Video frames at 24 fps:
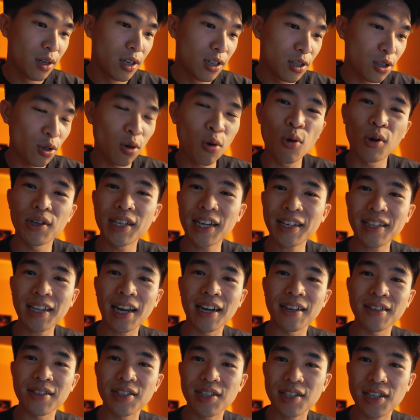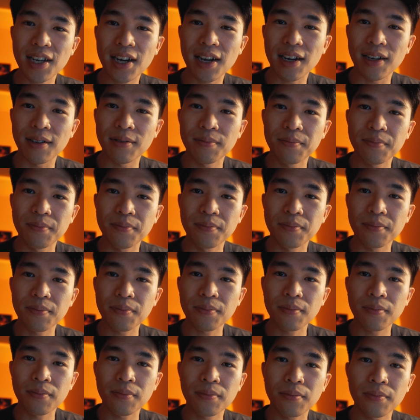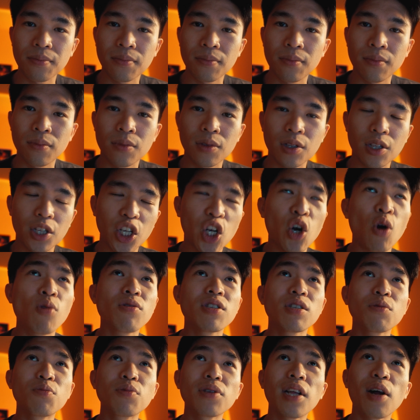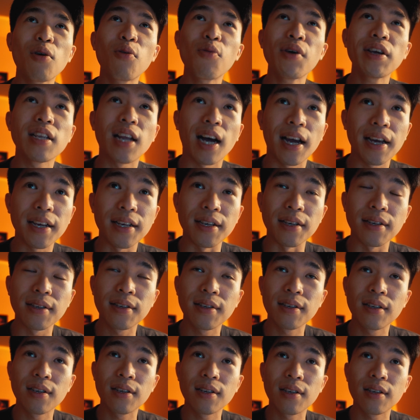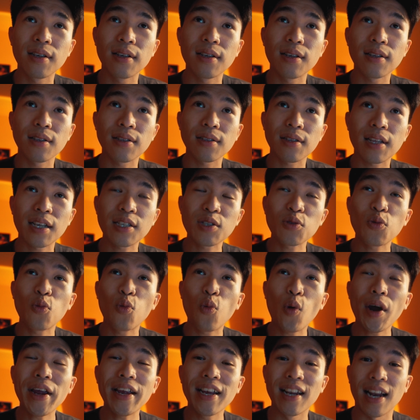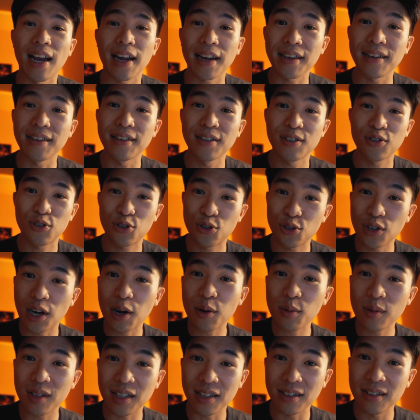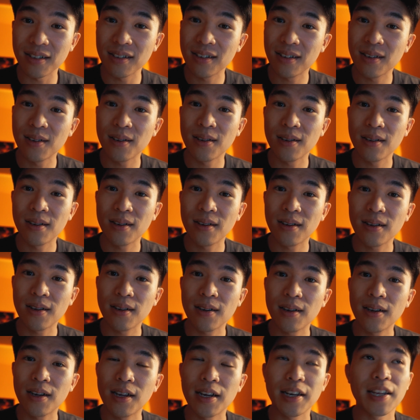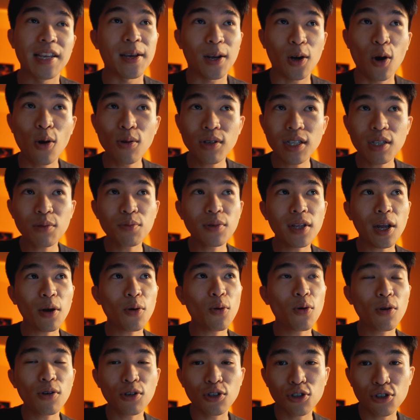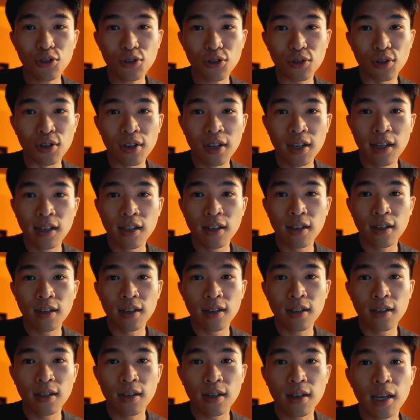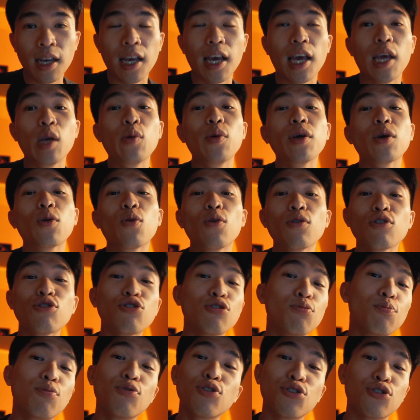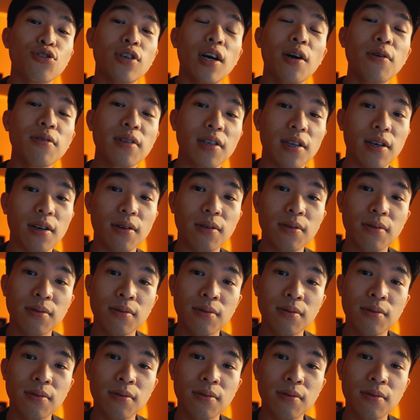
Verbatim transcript: 说活在当下，你控制不到未来，但是未来需要你，你也控制不到过去。因为过去不需要你啊，